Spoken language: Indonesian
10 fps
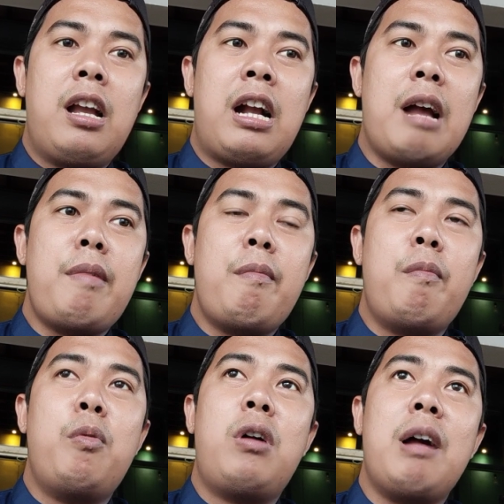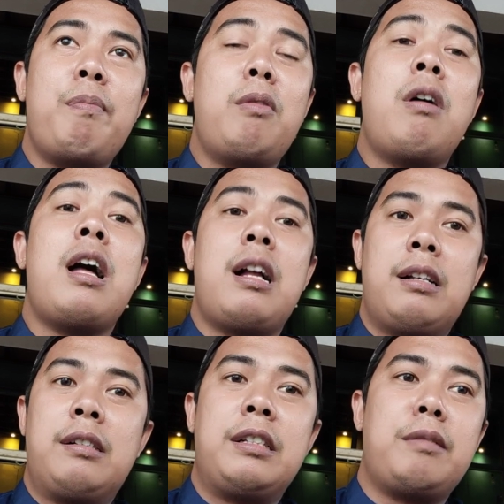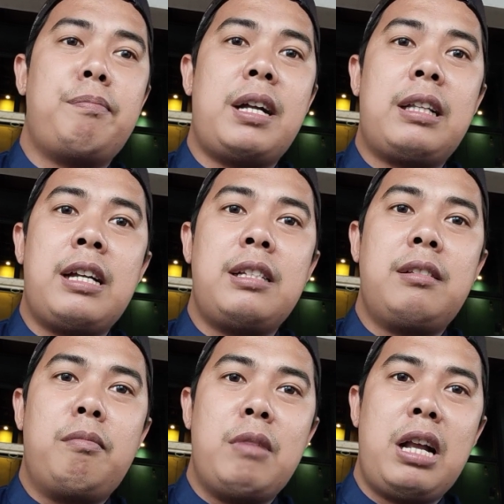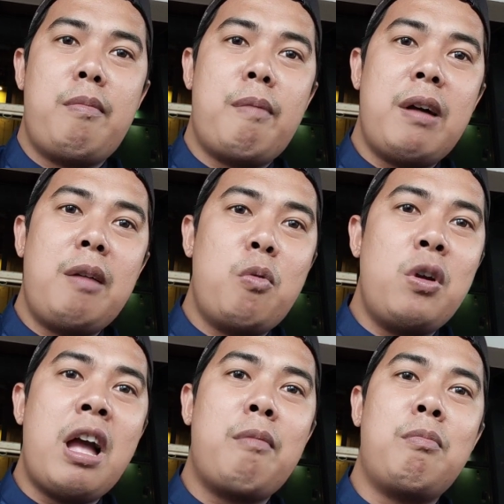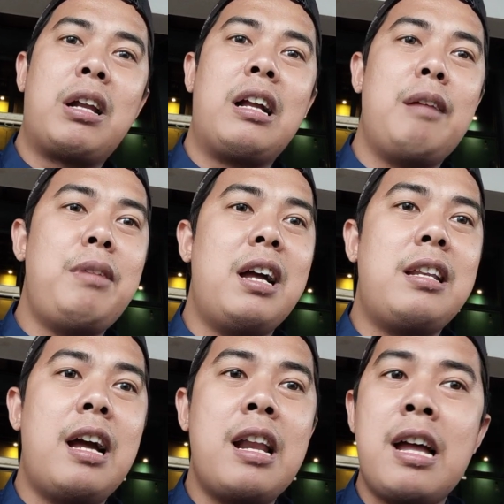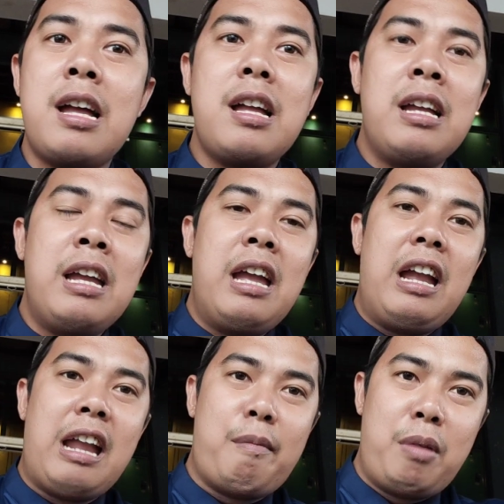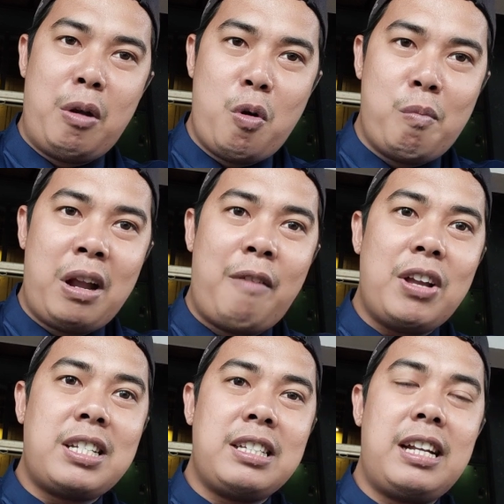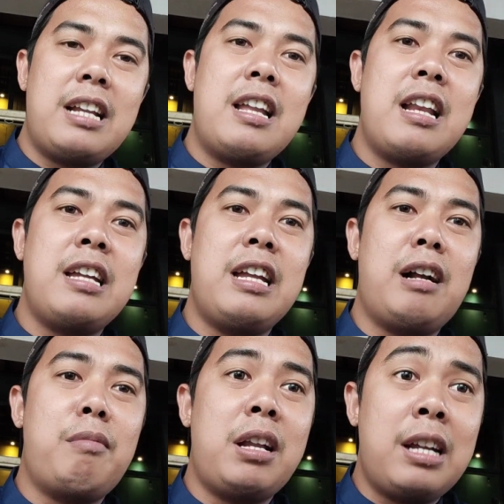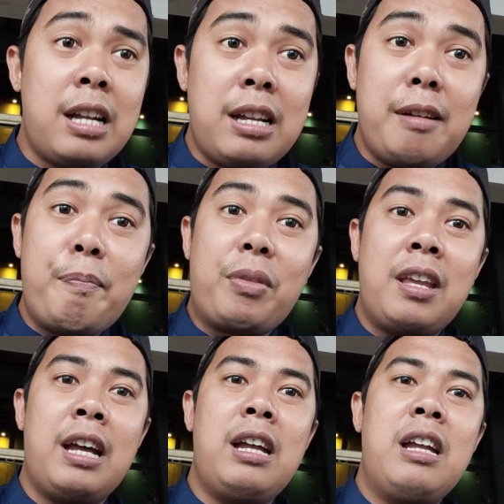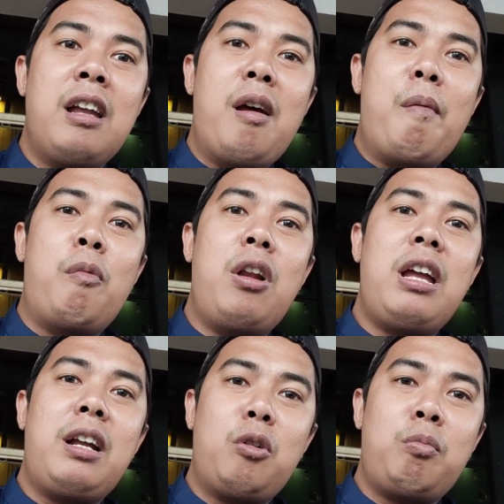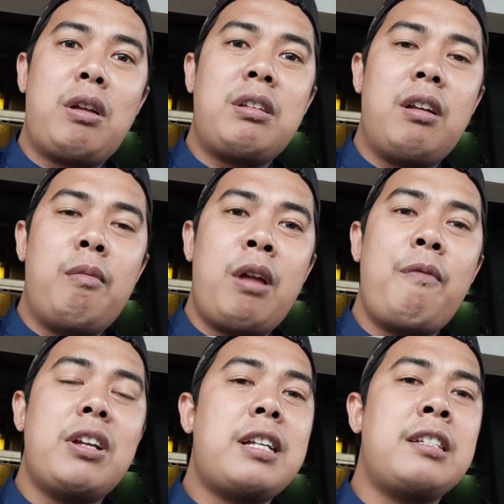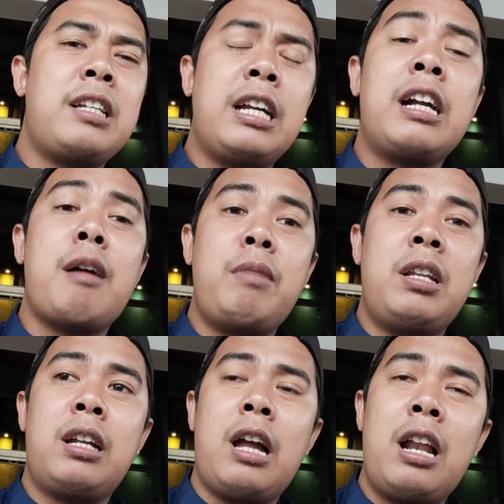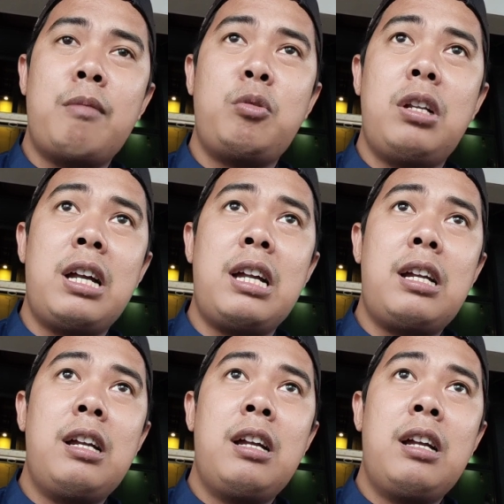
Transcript: kami membuka peluang kesempatan bagi bapak ibu yang berkelebihan dana yang bingung menginvestasikan dananya kemana ya boleh ikut berinvestasi ke kami dan alhamdulillah